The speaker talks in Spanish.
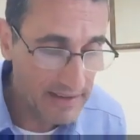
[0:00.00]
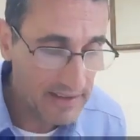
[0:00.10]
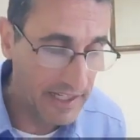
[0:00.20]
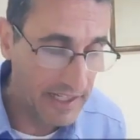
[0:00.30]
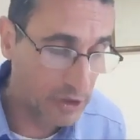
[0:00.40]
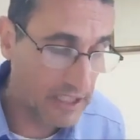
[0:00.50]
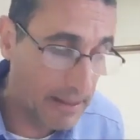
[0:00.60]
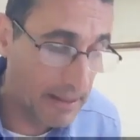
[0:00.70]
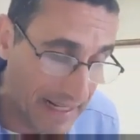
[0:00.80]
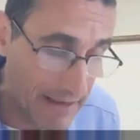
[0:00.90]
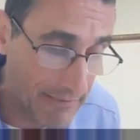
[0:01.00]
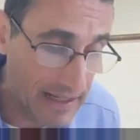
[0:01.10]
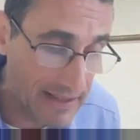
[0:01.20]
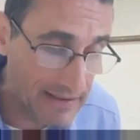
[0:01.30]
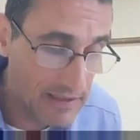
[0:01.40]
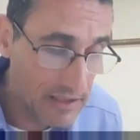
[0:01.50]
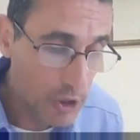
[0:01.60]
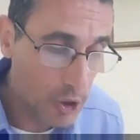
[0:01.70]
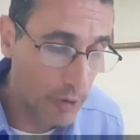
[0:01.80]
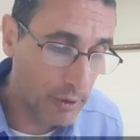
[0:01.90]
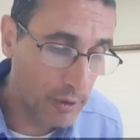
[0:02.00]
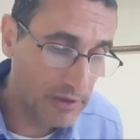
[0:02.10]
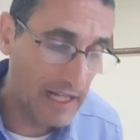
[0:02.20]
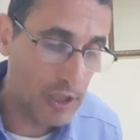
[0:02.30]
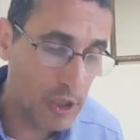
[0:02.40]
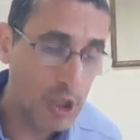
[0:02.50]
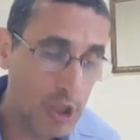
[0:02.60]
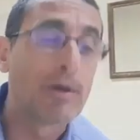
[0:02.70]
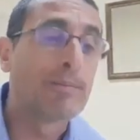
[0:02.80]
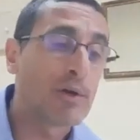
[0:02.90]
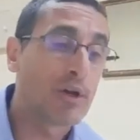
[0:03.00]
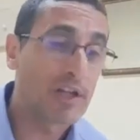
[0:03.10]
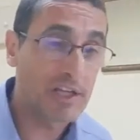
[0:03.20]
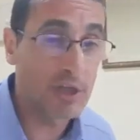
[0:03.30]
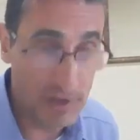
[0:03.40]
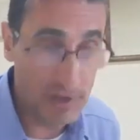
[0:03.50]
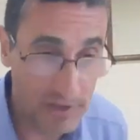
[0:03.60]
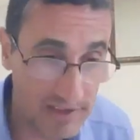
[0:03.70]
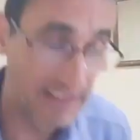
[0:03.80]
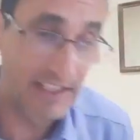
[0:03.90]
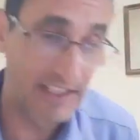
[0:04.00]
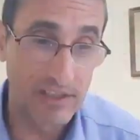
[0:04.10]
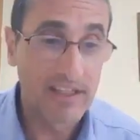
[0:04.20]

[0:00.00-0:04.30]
en otras palabras, comportarnos como el pueblo elegido de Dios. ¿Entendieron?